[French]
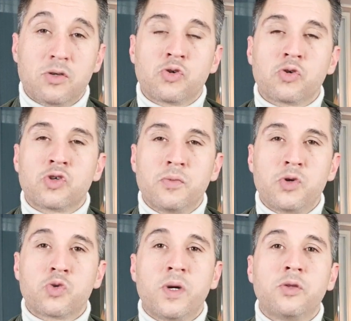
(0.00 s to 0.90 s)
sur ce
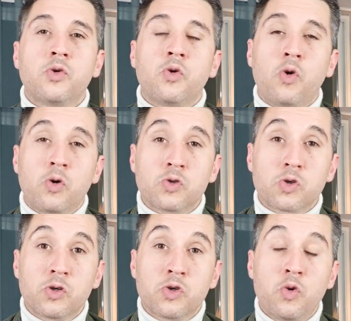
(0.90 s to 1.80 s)
besoin de
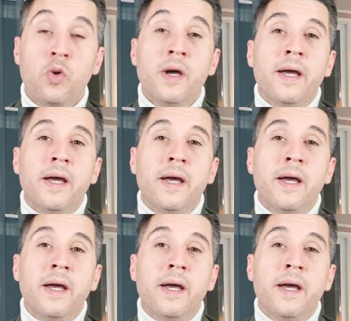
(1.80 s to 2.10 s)
reconstruction